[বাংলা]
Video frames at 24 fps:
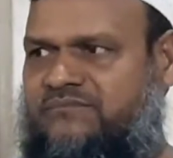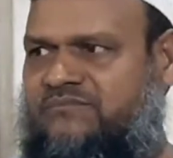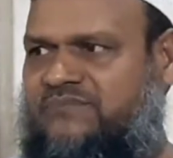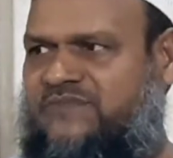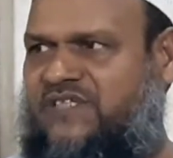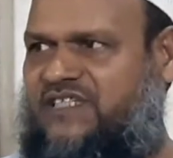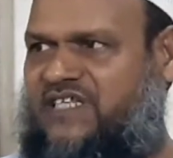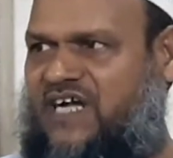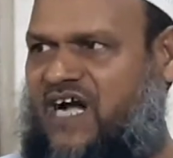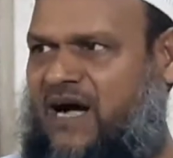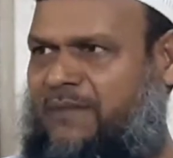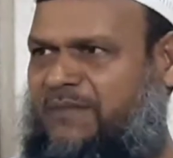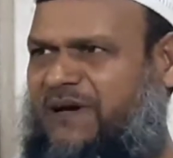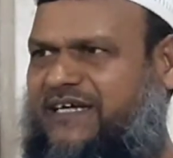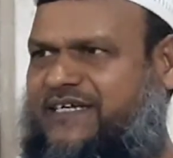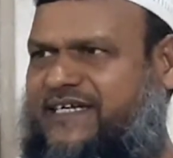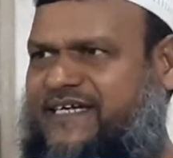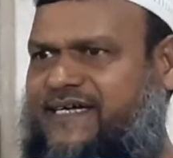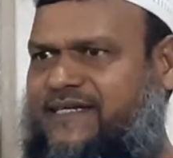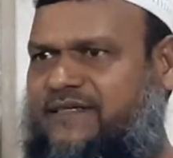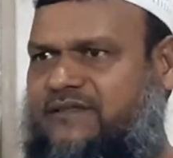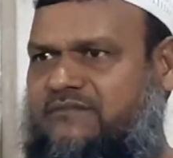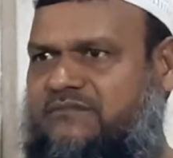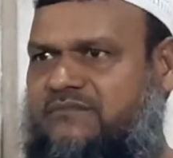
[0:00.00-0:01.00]
তাতে আমার
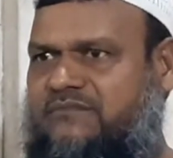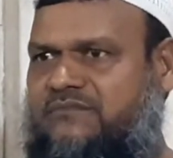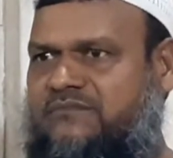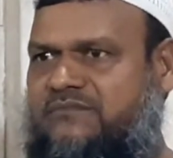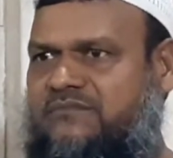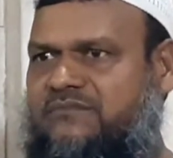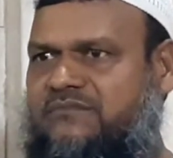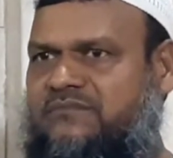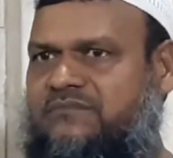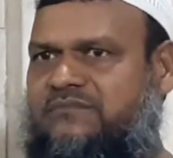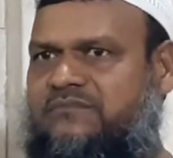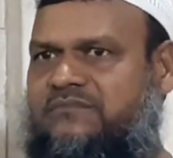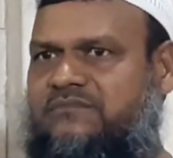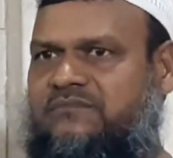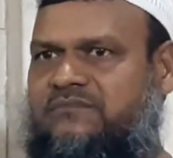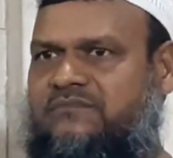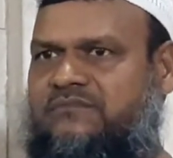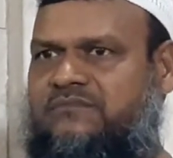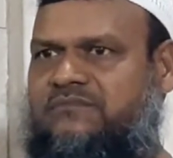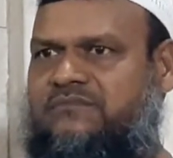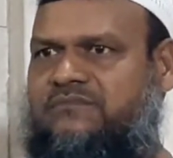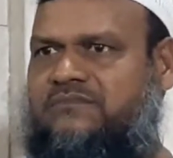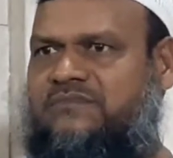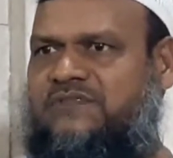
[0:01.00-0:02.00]
কি
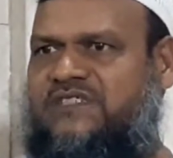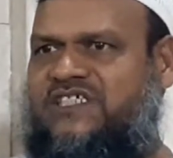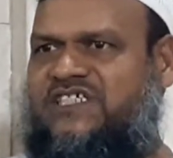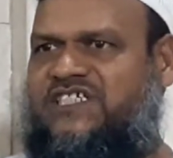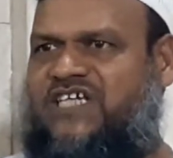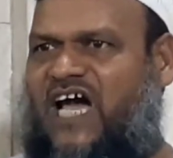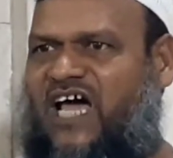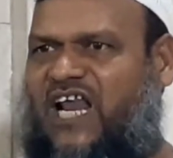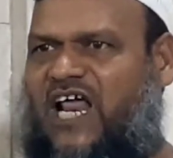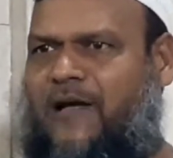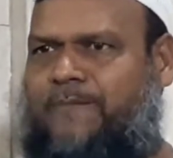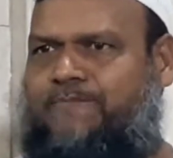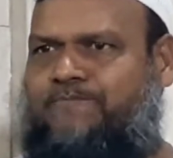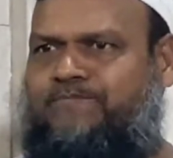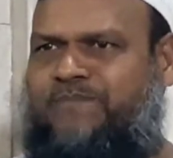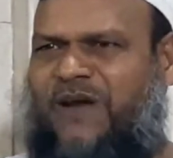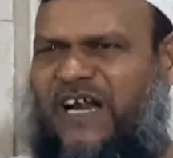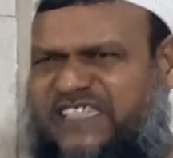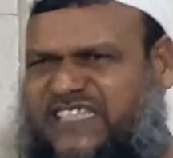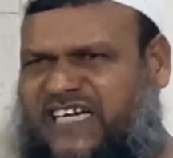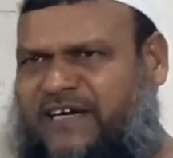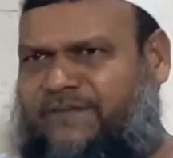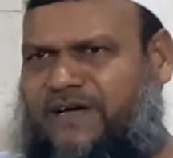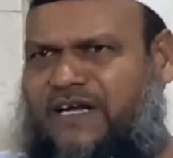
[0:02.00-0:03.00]
সারা
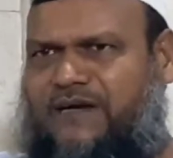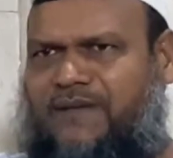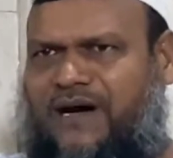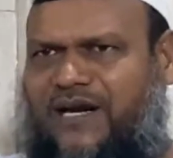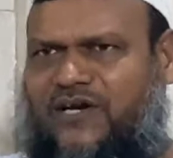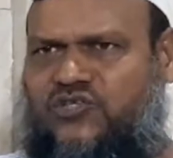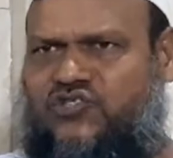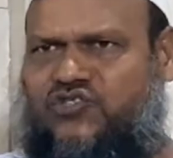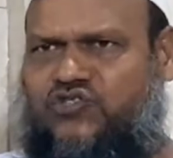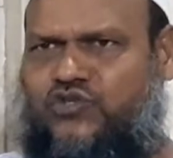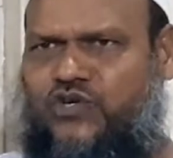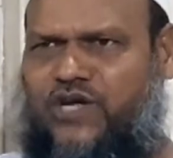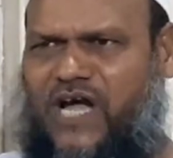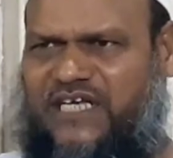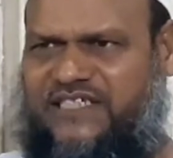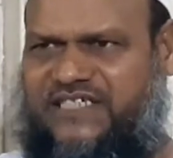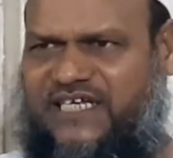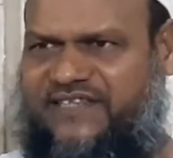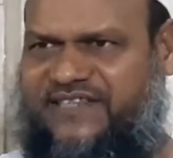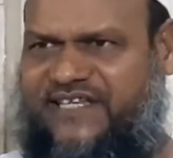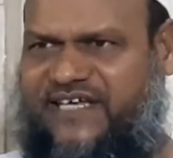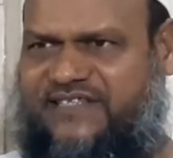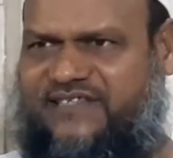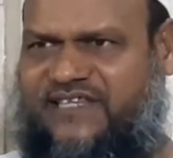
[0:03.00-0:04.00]
পৃথিবীর মানুষ দুই
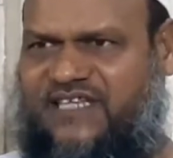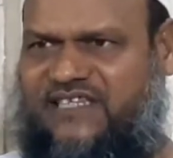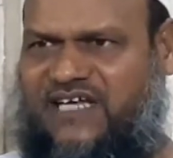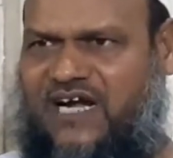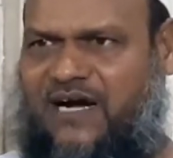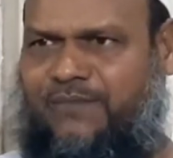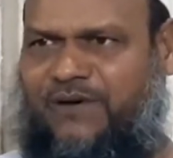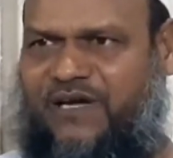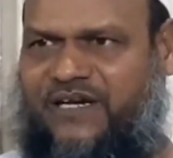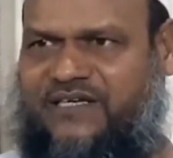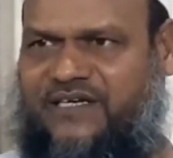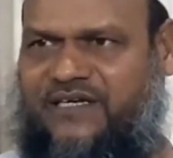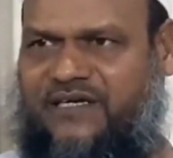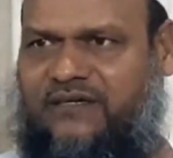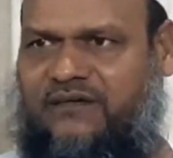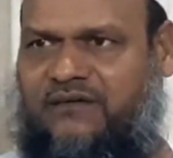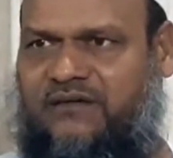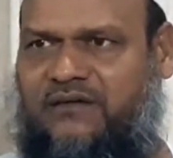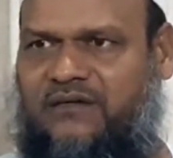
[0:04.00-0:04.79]
আজম দেখতে থাকে আমার কি